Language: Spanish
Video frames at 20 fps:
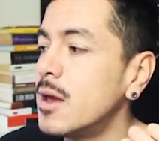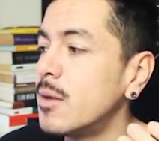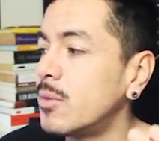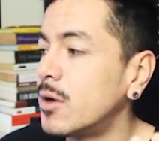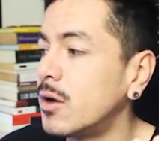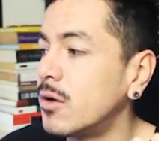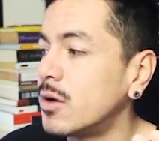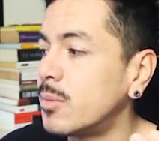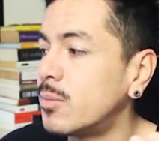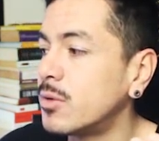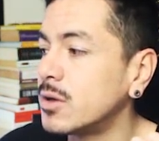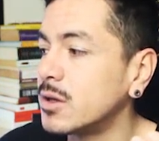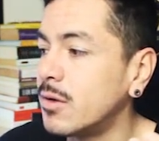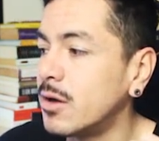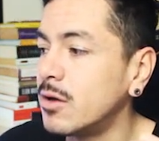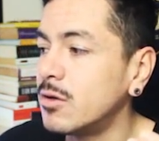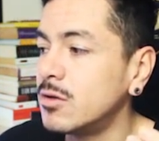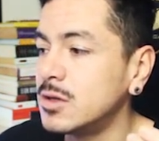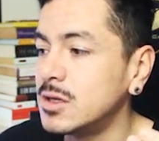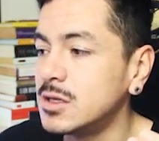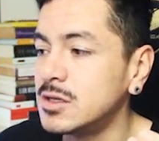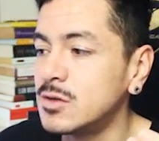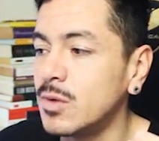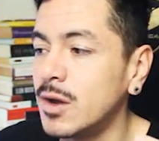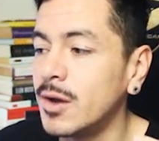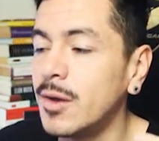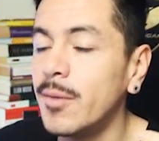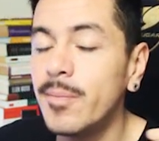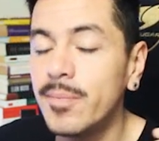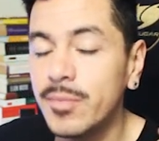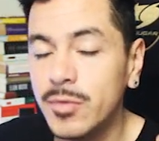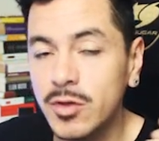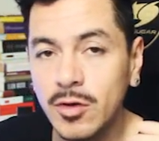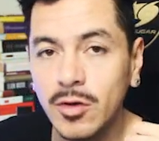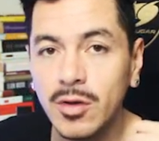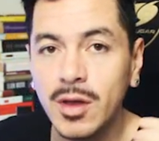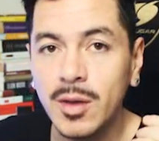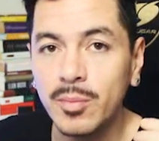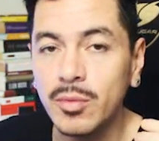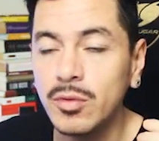pero ahora por debajo de los 19,
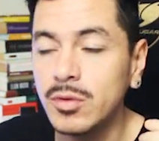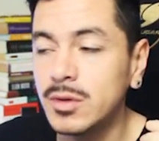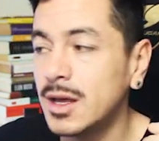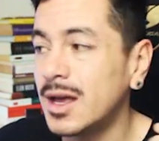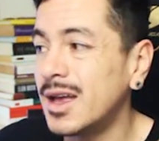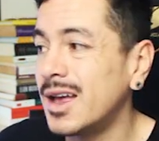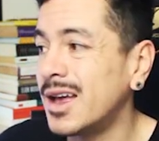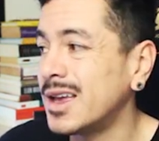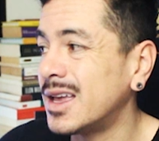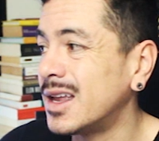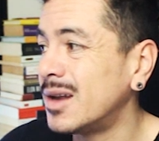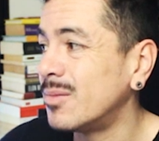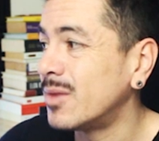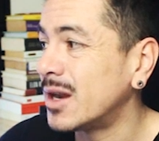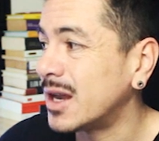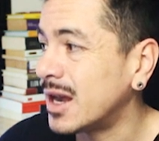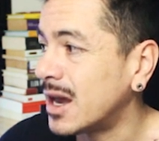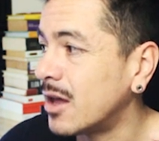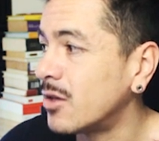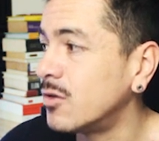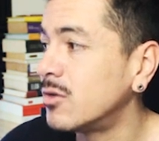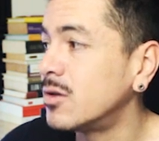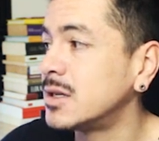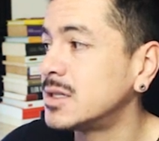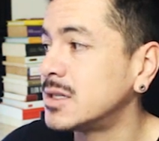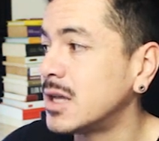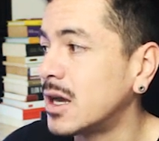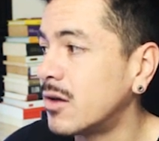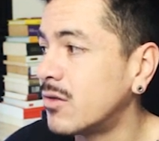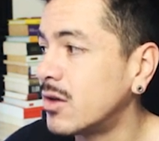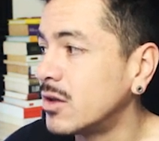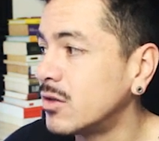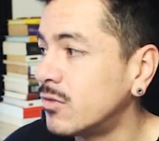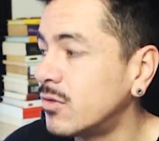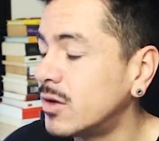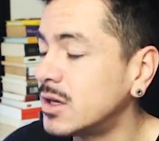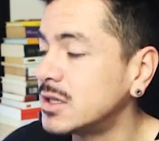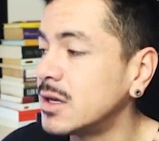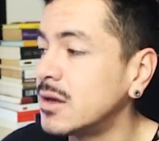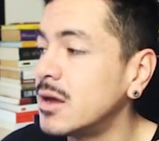todo apunta a que el mercado está agarrando
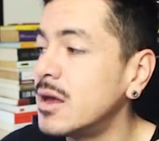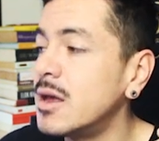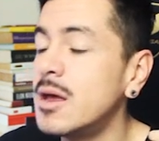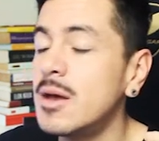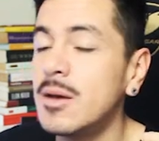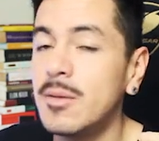fuerza